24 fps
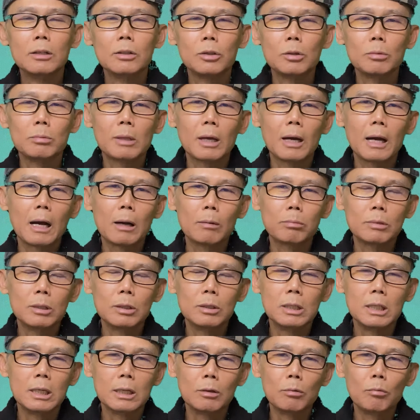Chúng ta học
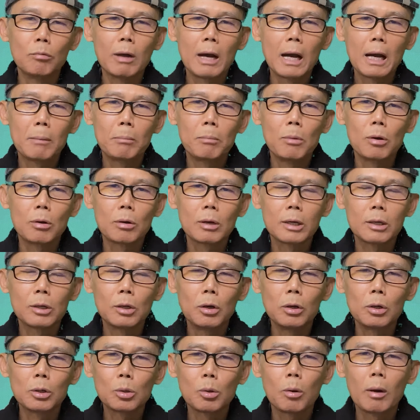từ vựng qua một cái
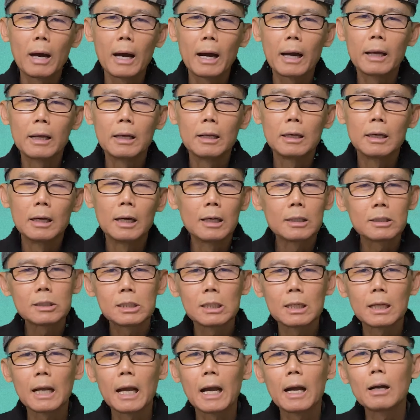đối thoại hết
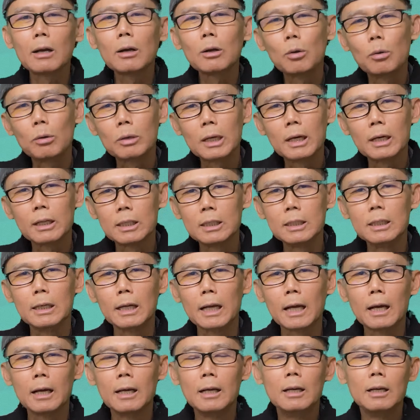sức ngắn của đời thường
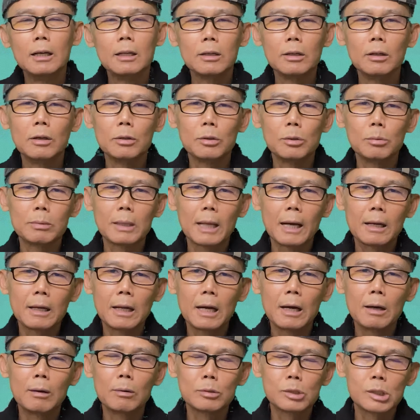nha. Rồi chúng ta
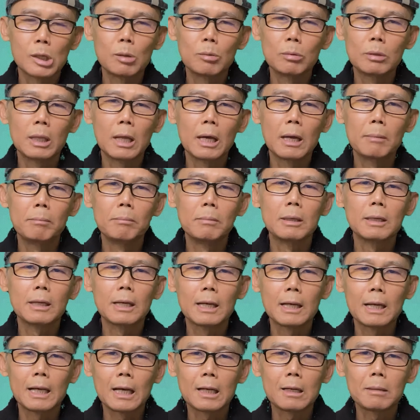đào sâu thêm
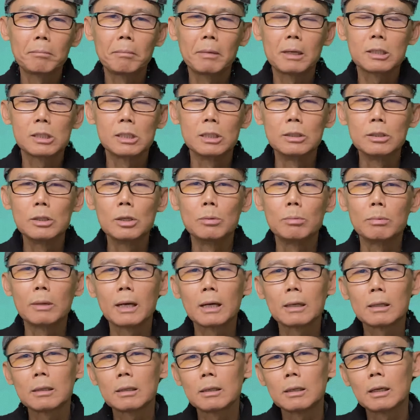cái cách mà sử dụng
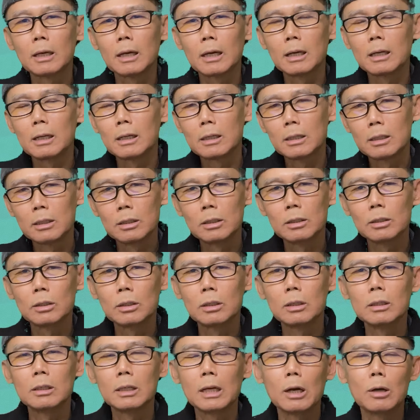các cái
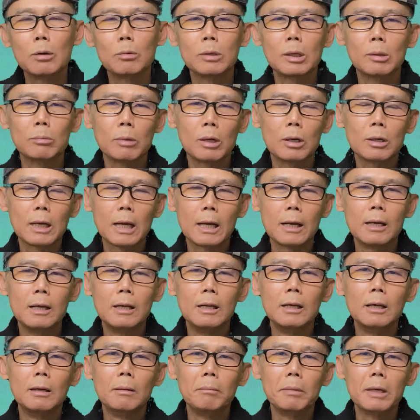câu trong đó nha.
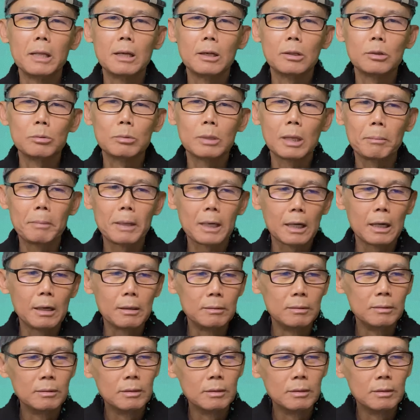Bây giờ chúng ta bắt đầu.